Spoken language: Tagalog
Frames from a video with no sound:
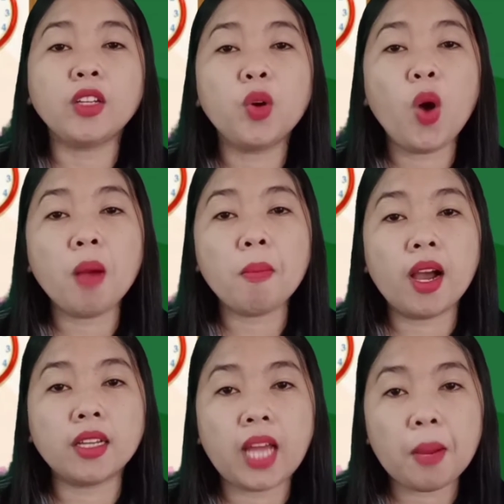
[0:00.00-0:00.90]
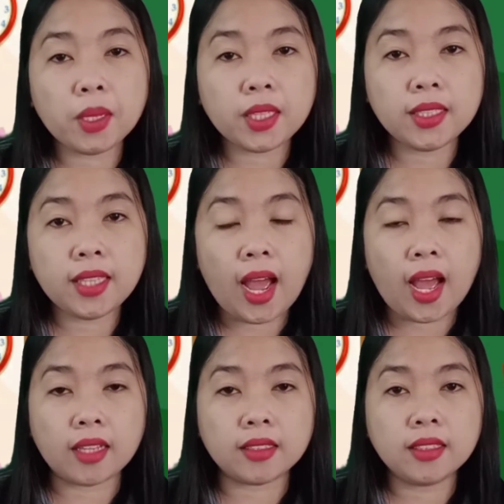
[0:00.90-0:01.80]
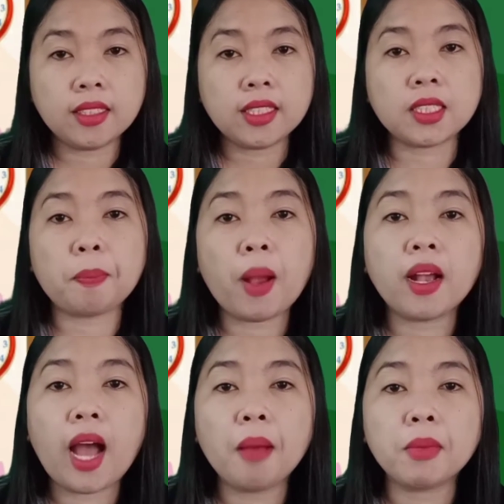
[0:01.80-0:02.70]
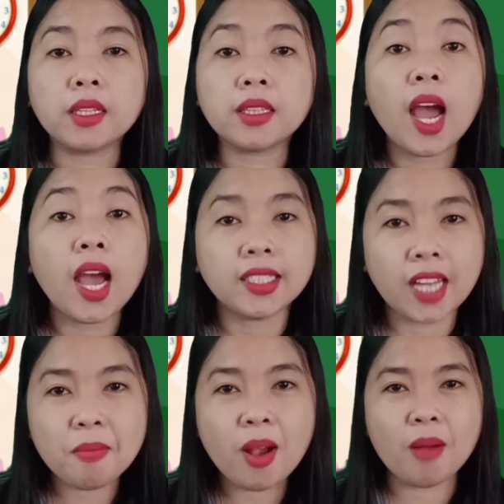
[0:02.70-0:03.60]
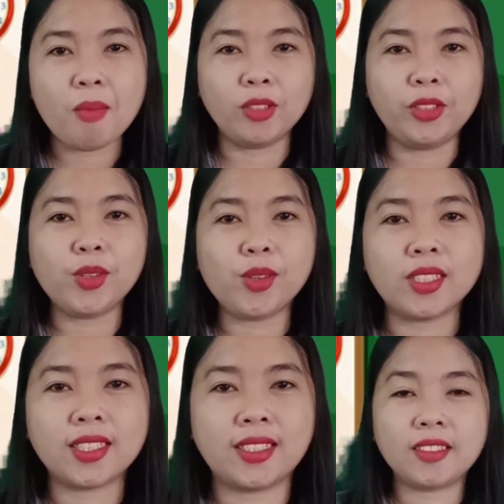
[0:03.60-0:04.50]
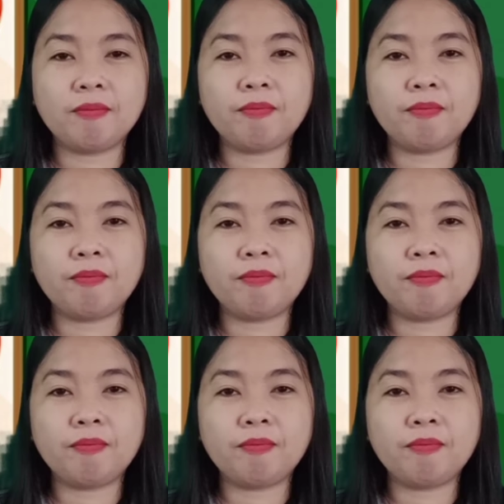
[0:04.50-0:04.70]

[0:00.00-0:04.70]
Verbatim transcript: Ano ang mga dapat tandaan sa paggamit ng mga modules?